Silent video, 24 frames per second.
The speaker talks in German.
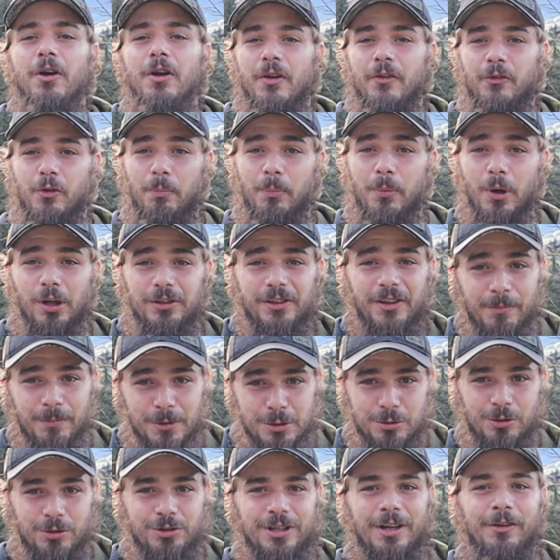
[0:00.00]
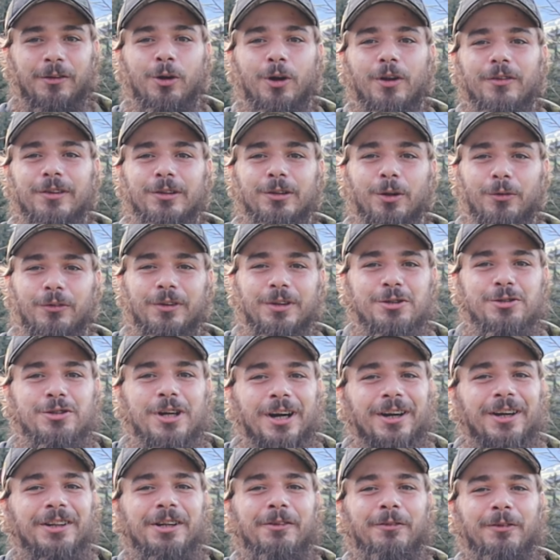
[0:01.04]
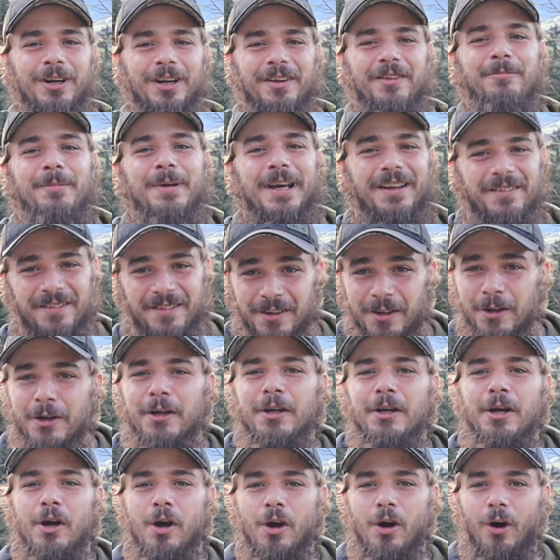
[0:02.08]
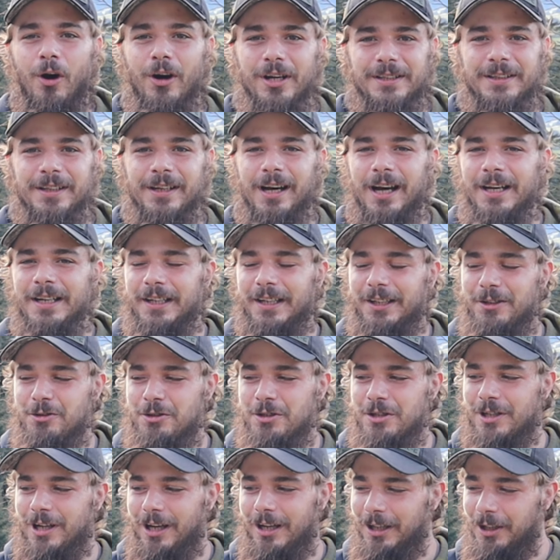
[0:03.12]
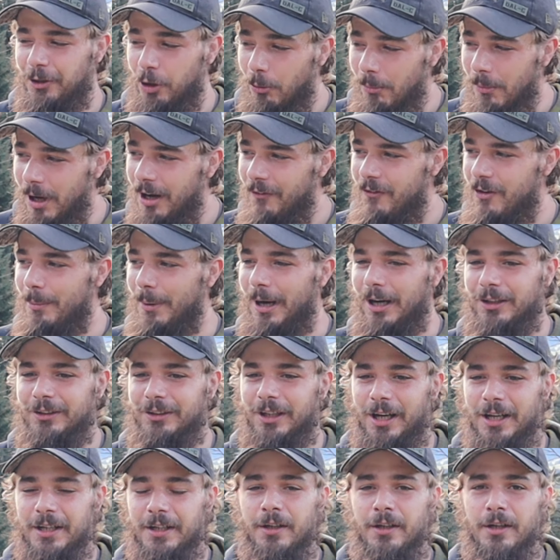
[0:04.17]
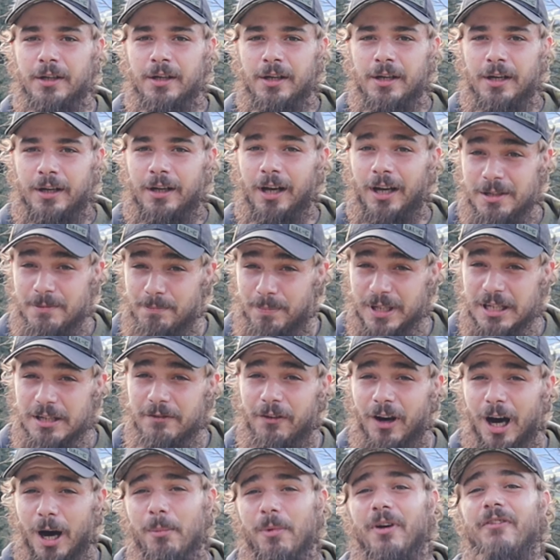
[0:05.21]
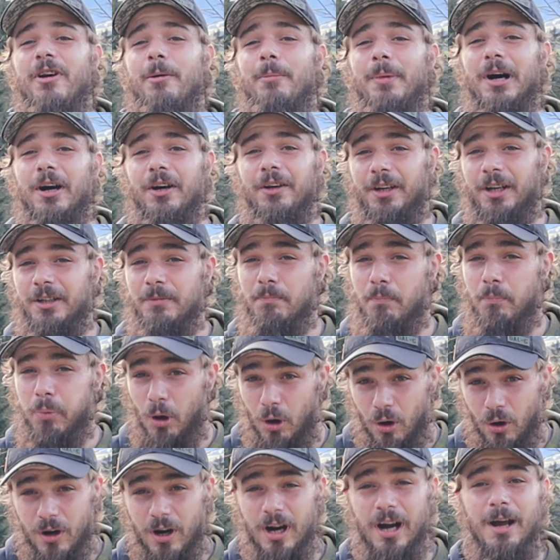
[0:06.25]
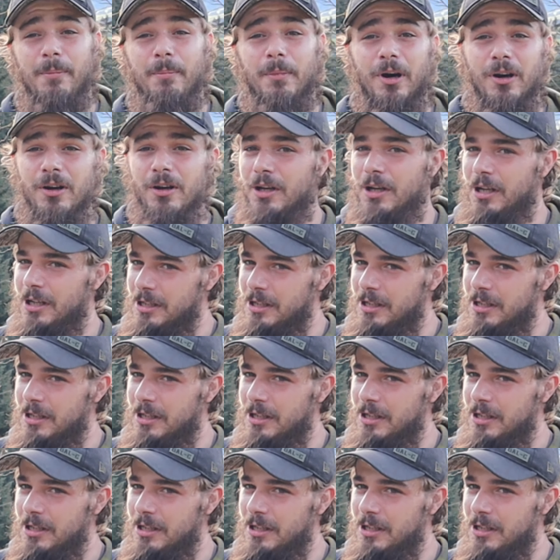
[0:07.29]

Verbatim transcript: Supportest mich durch das kostenlos und ich danke dir von ganzem Herzen. Heute eine richtig geile Nummer. Wir machen ein, kein Beefhammer, wir machen ein Porkhammer.